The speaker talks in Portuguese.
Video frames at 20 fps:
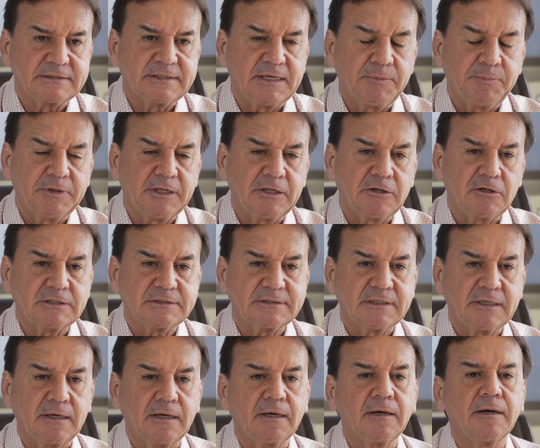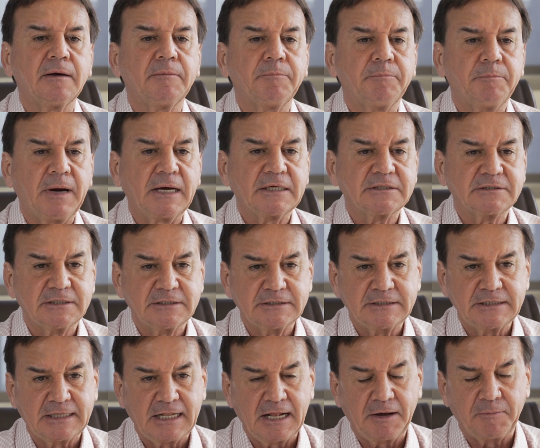é, sempre na nossa página
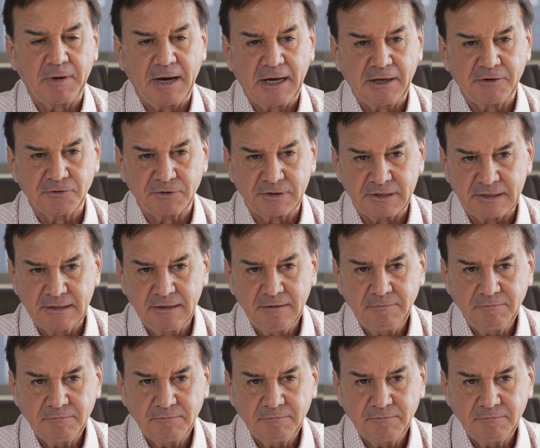de trabalho aqui.